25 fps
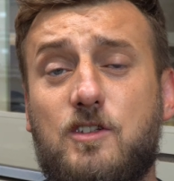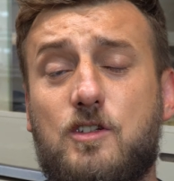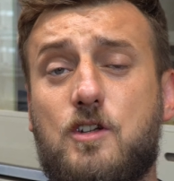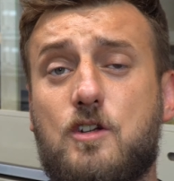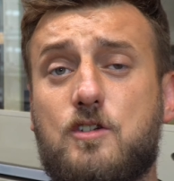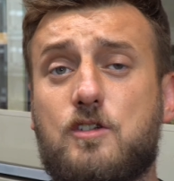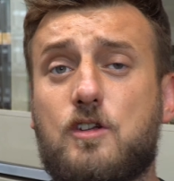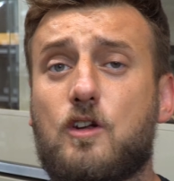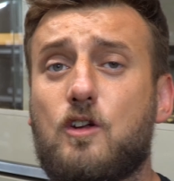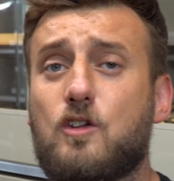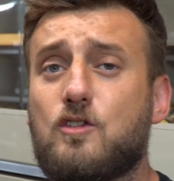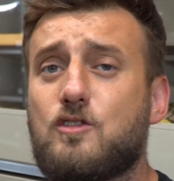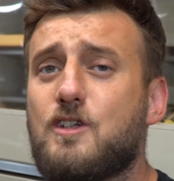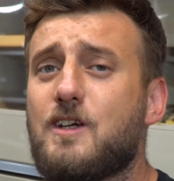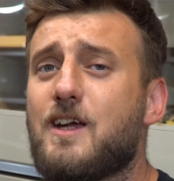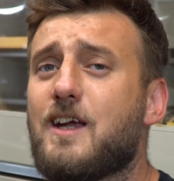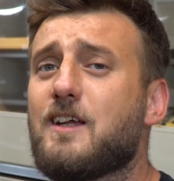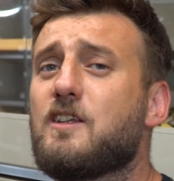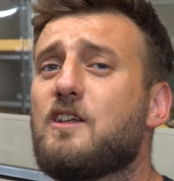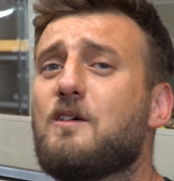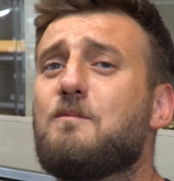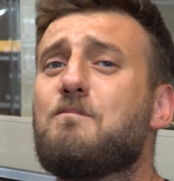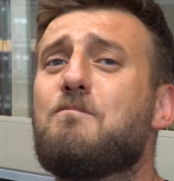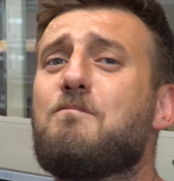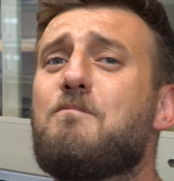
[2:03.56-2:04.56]
dzisiejszego odcinka,
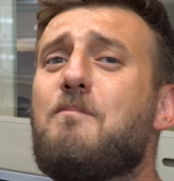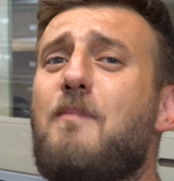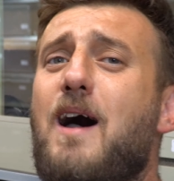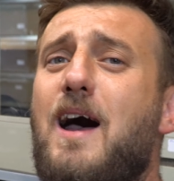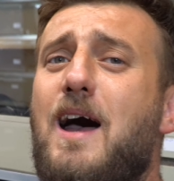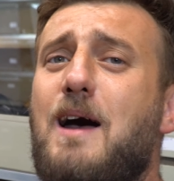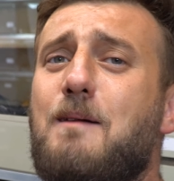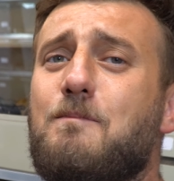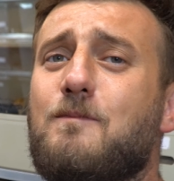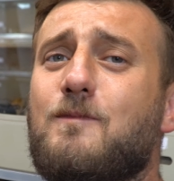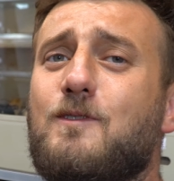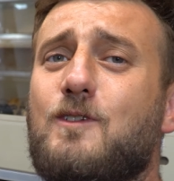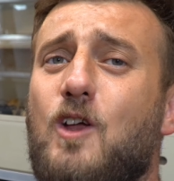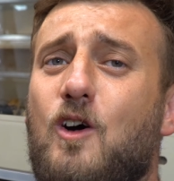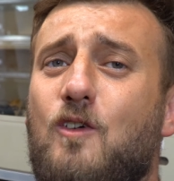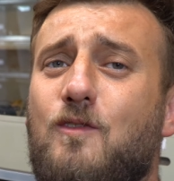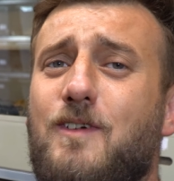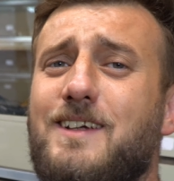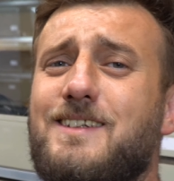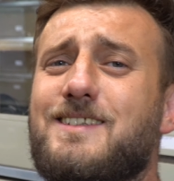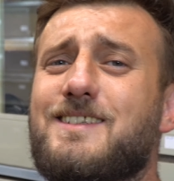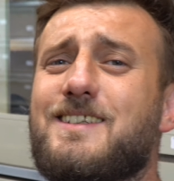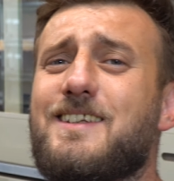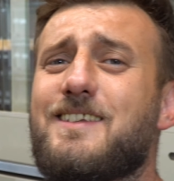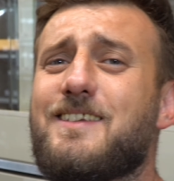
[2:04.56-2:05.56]
to mam do
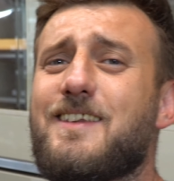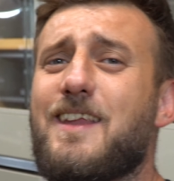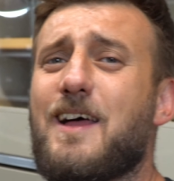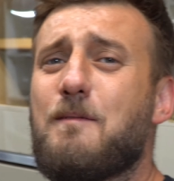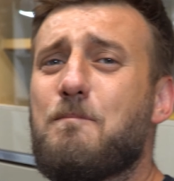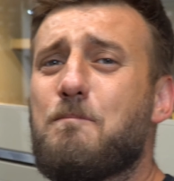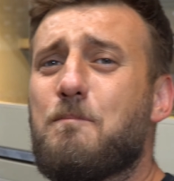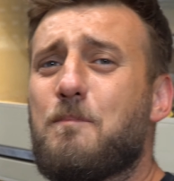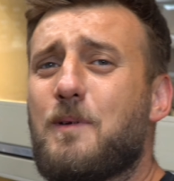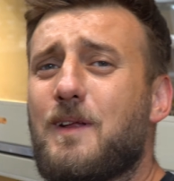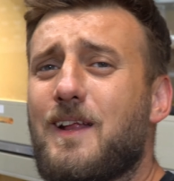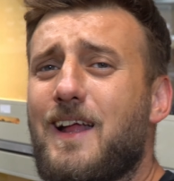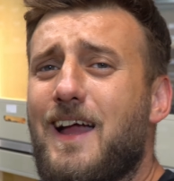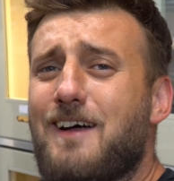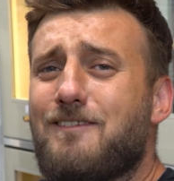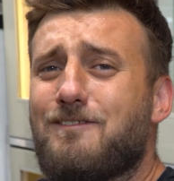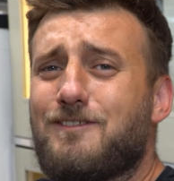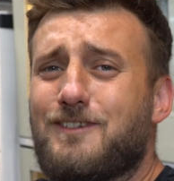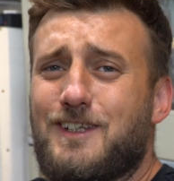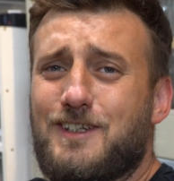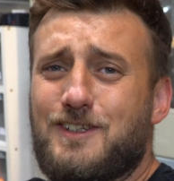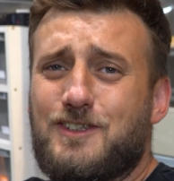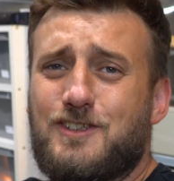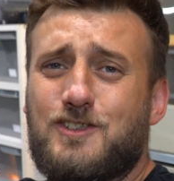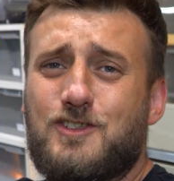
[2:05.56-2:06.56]
Was
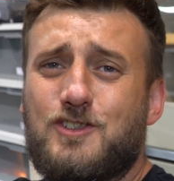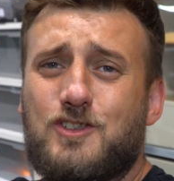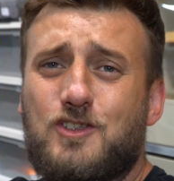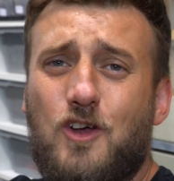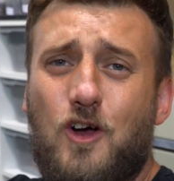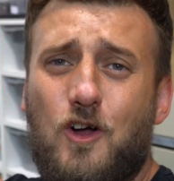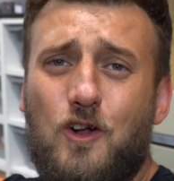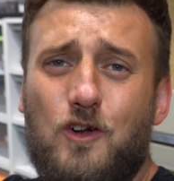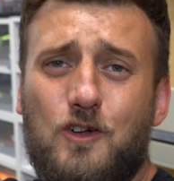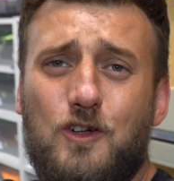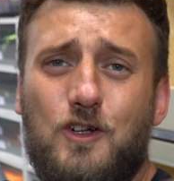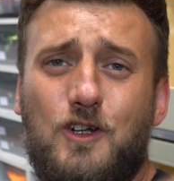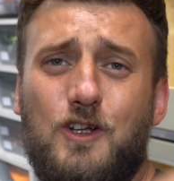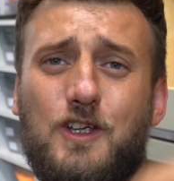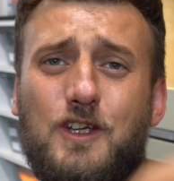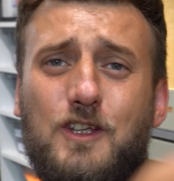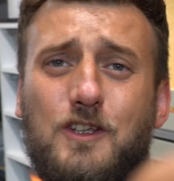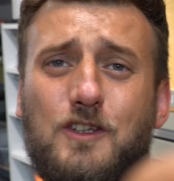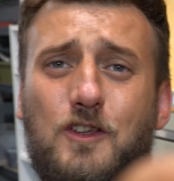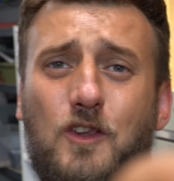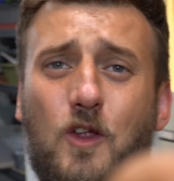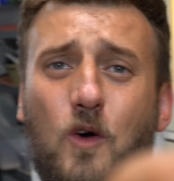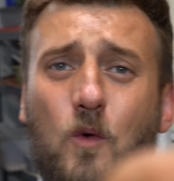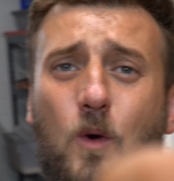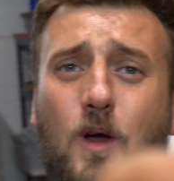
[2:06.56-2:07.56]
naprawdę
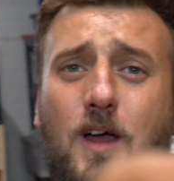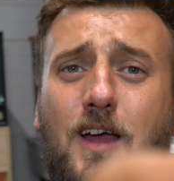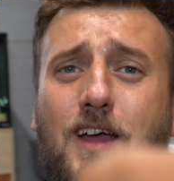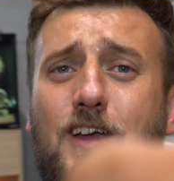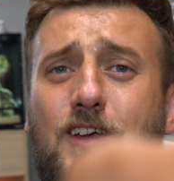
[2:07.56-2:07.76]
solidną,